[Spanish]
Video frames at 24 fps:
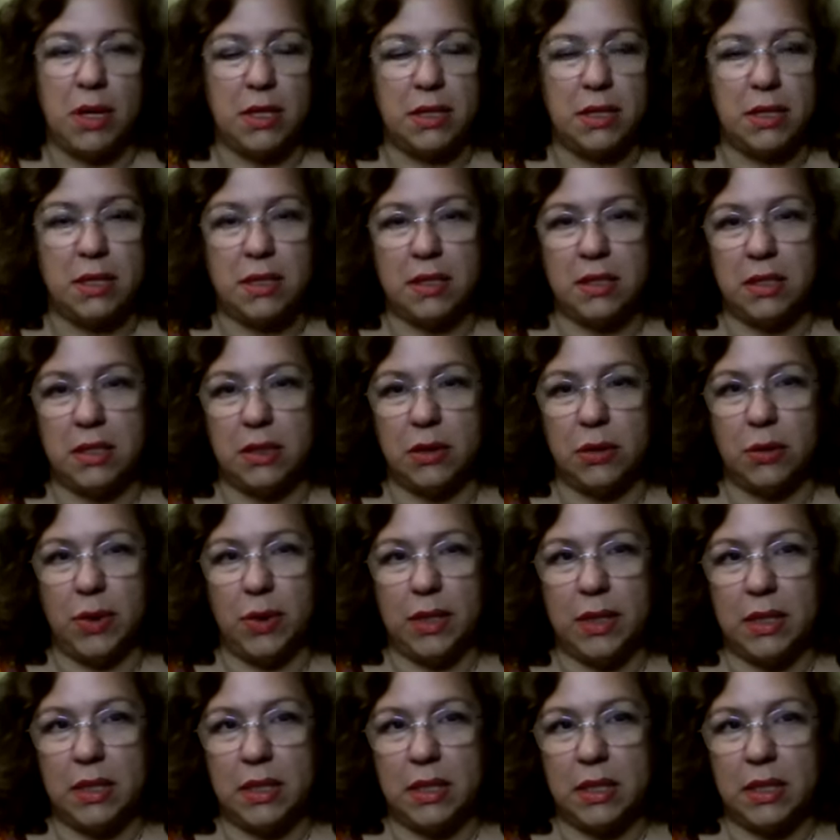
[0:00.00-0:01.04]
vamos a decir, de
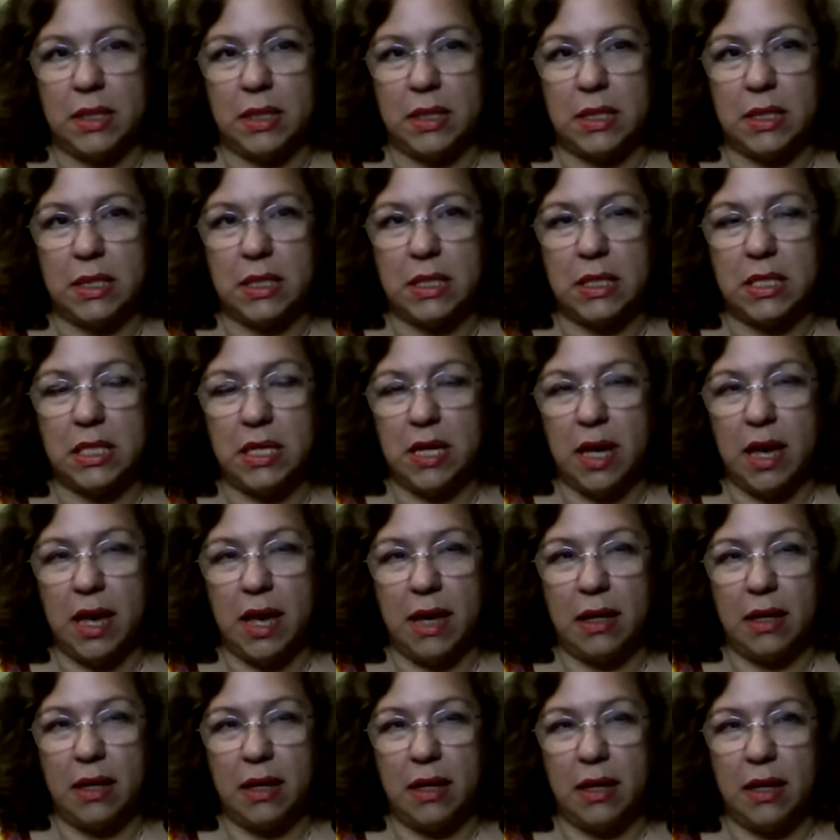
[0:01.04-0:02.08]

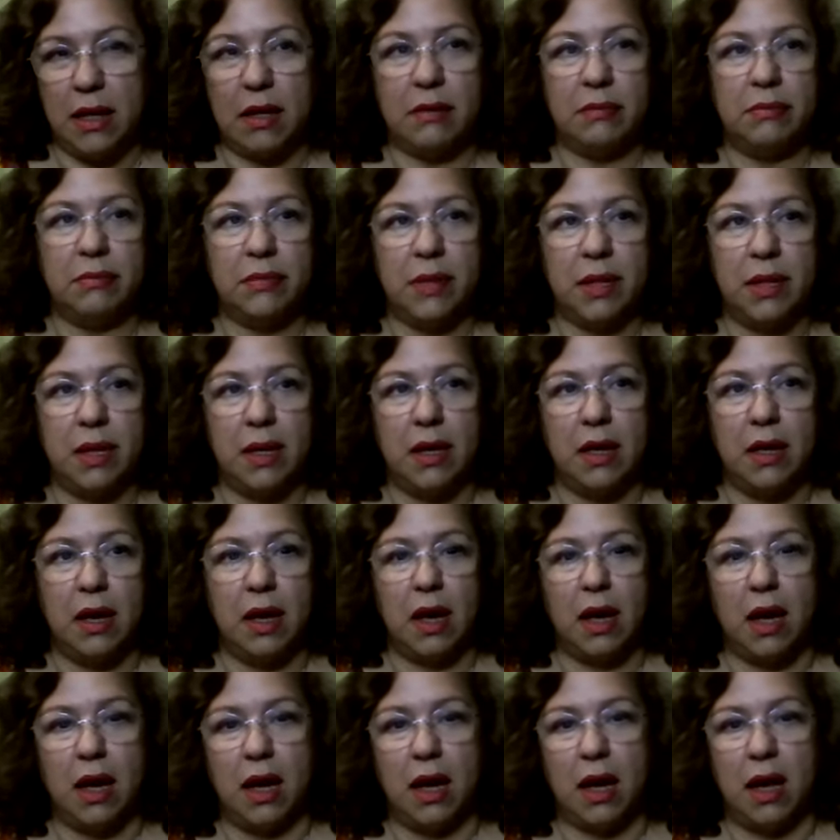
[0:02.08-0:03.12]
57
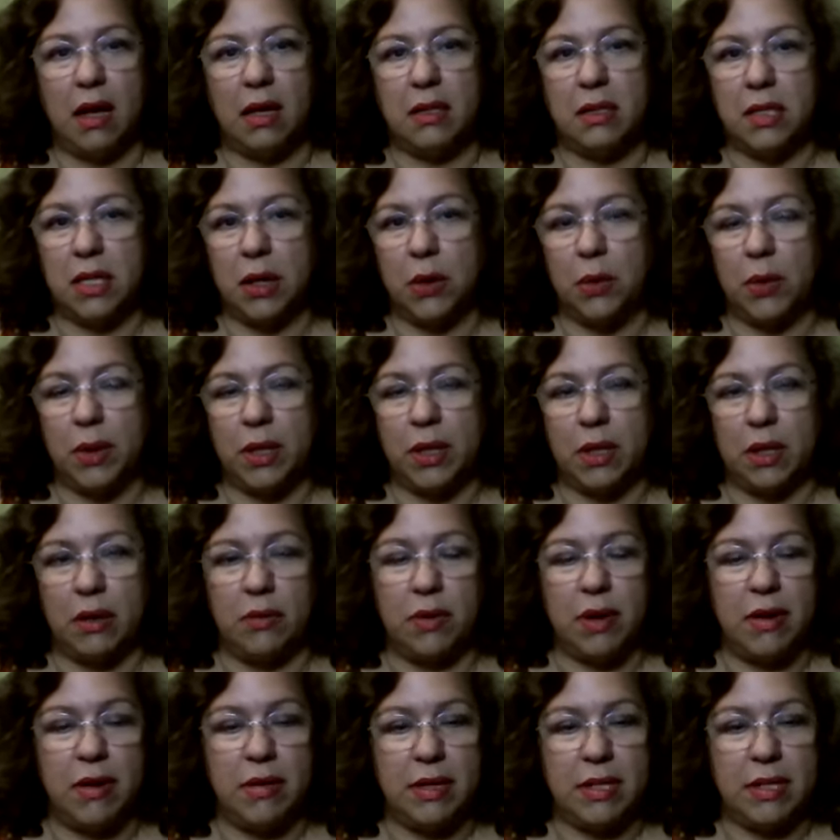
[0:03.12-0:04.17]
a
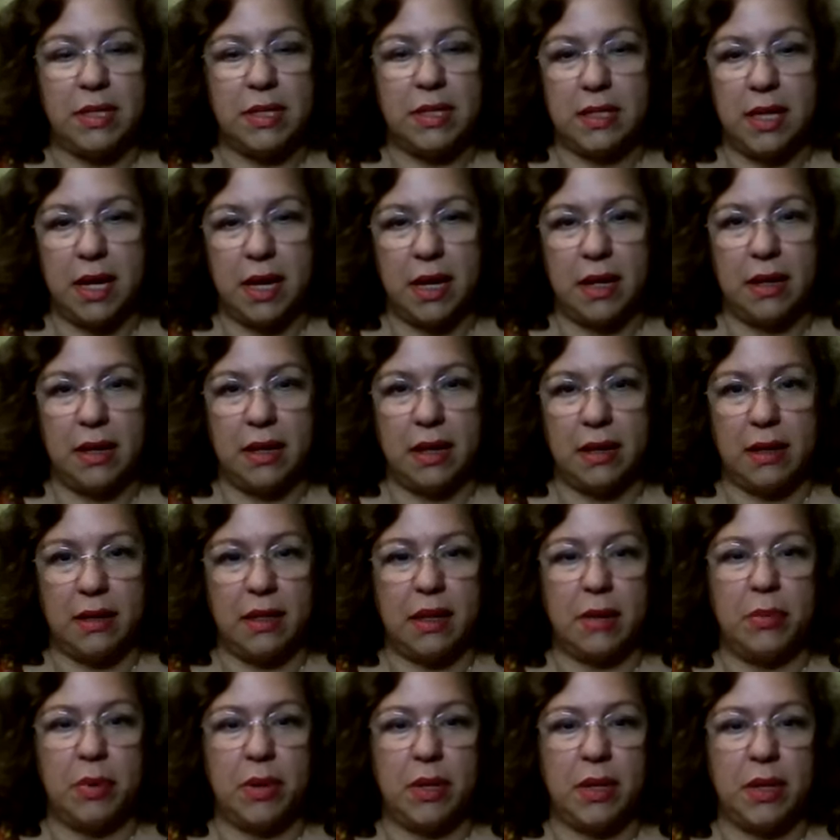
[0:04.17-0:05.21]
59,
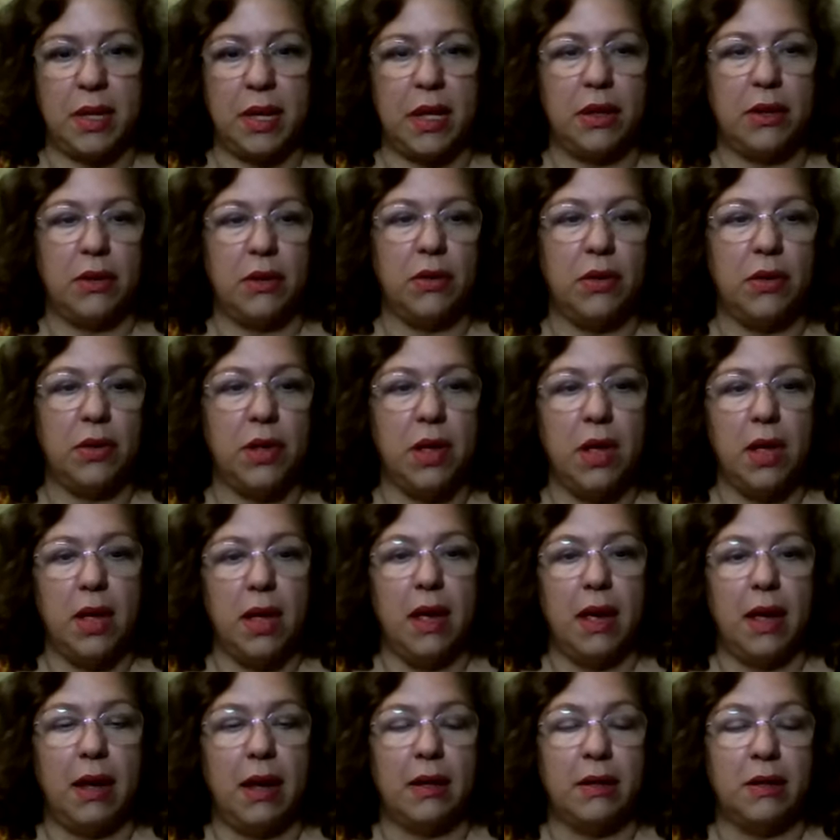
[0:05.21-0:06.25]
60, dependiendo.
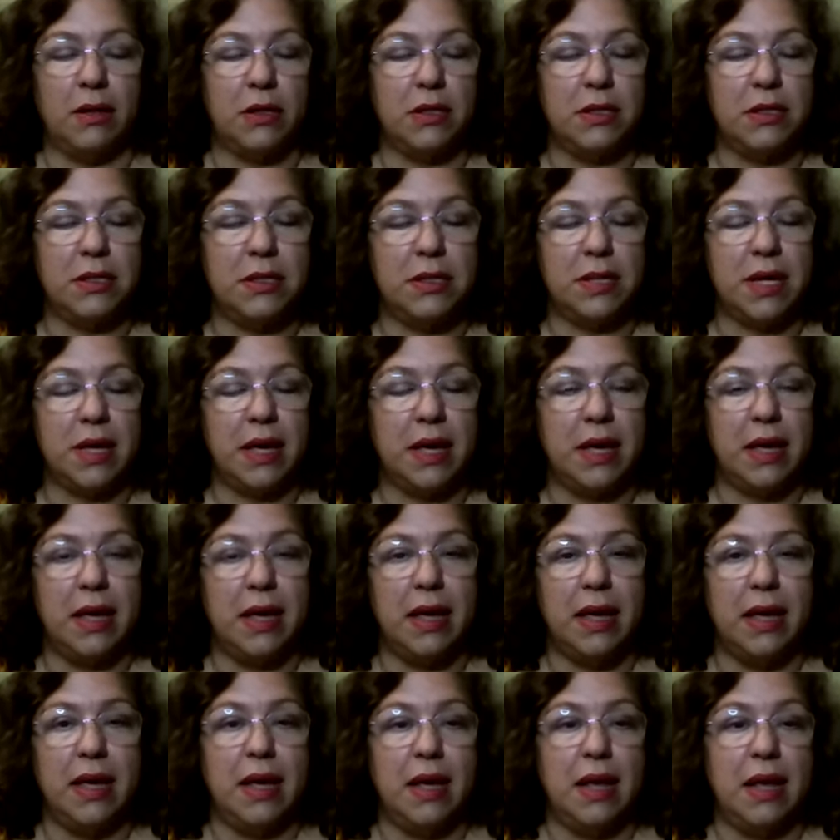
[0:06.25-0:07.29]

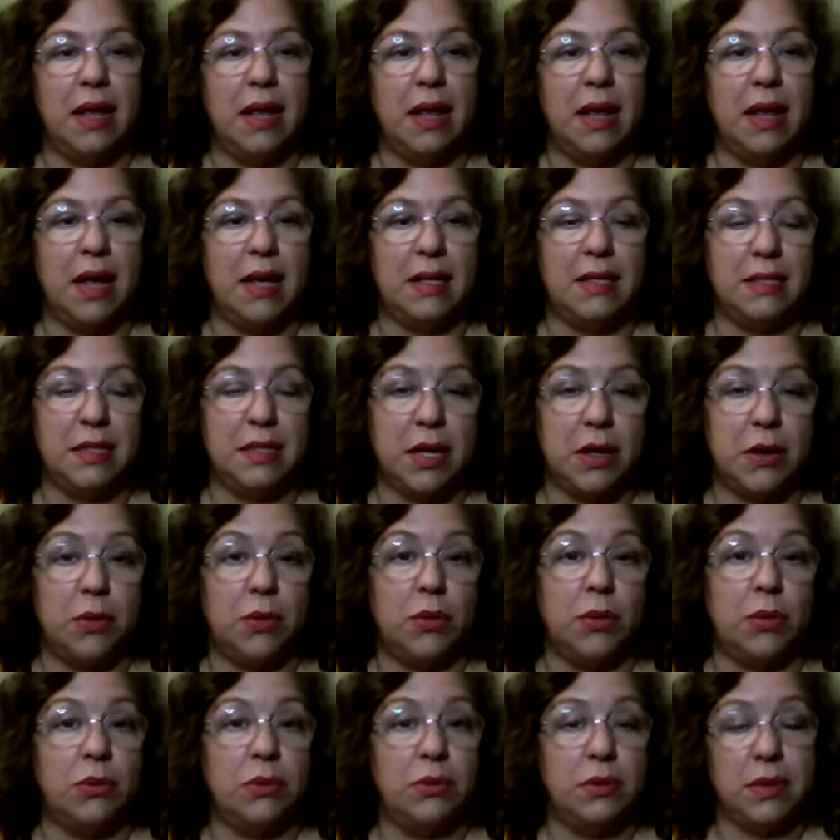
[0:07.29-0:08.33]
Entonces, la
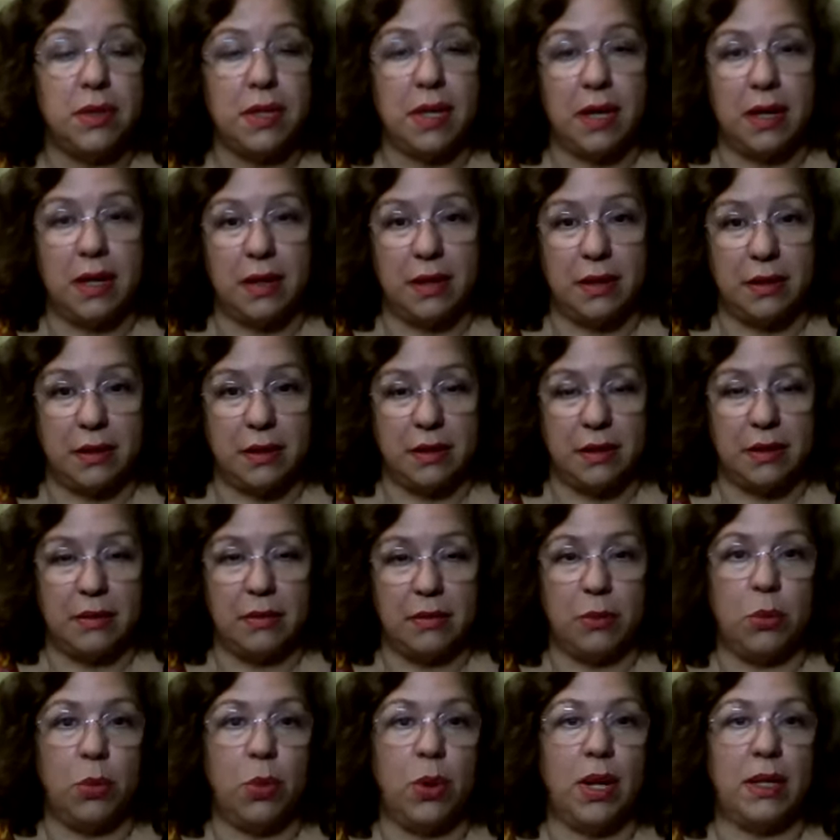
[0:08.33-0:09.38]
segunda
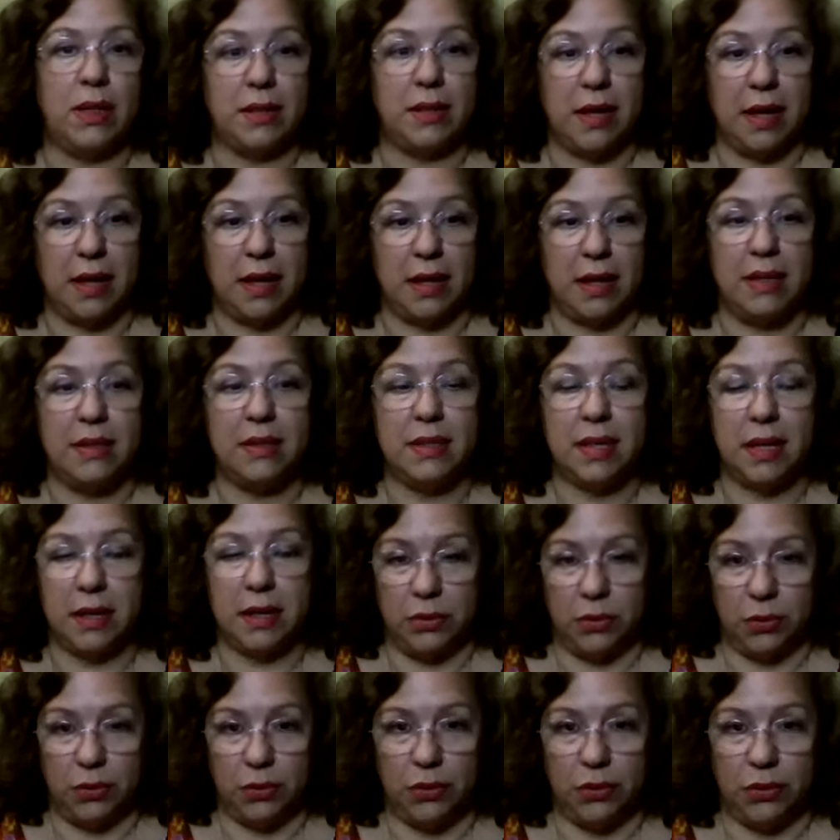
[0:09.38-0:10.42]
vuelta
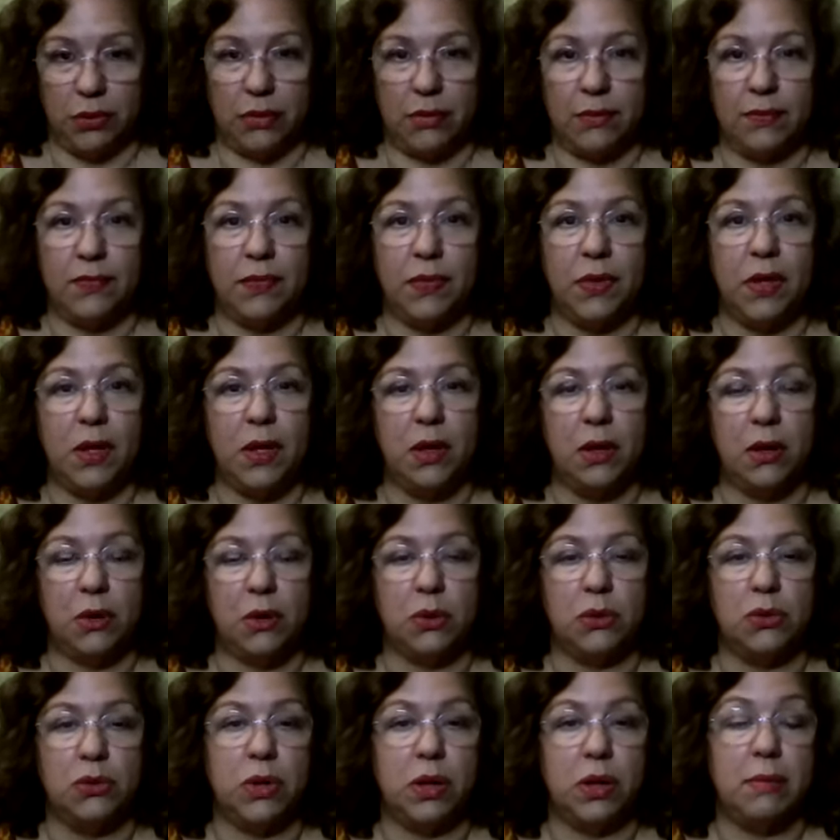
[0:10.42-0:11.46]
de Saturno
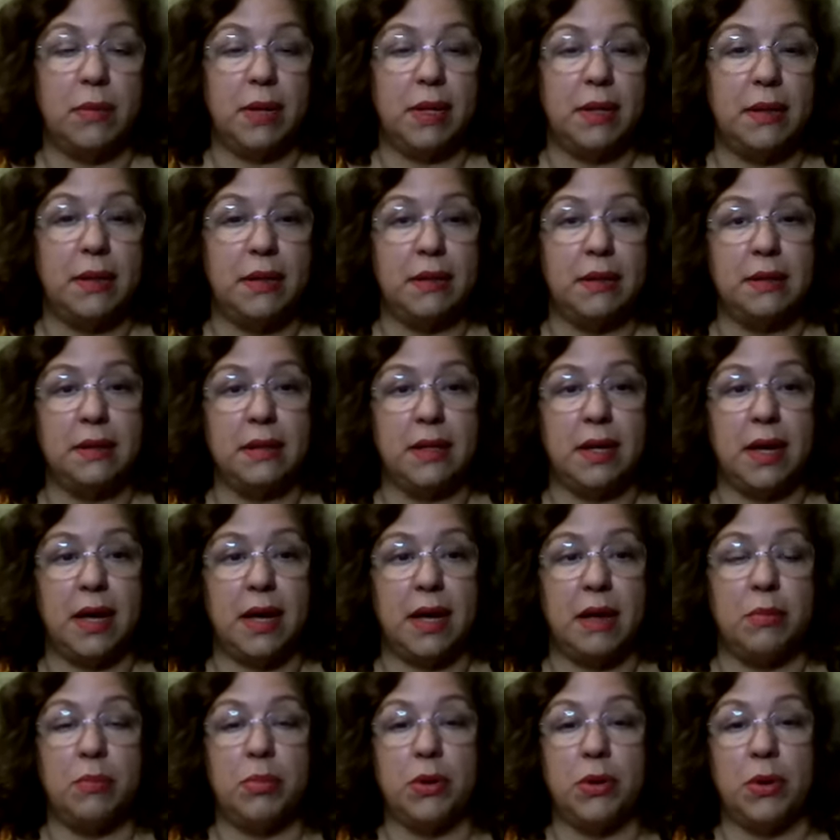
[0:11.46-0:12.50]
usualmente
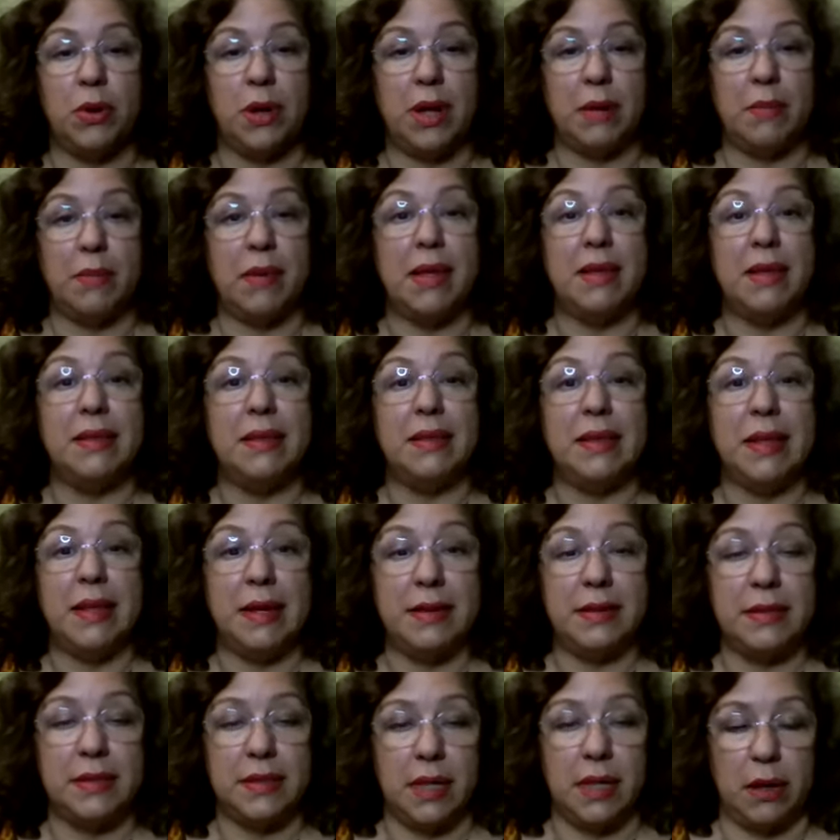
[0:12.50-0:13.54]
trae problemas
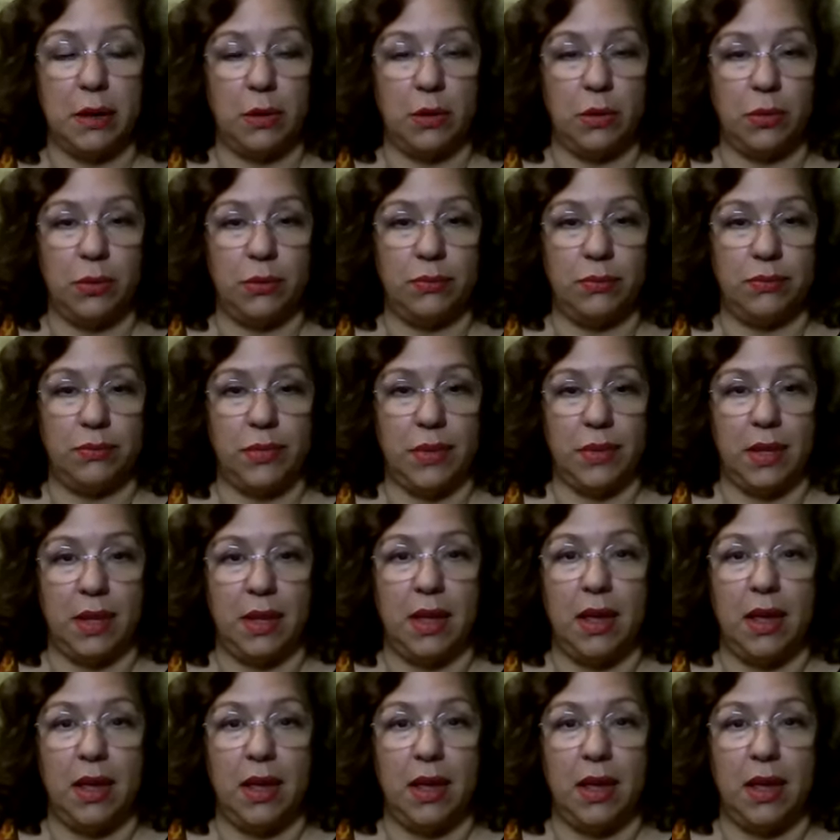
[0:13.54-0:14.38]
de salud,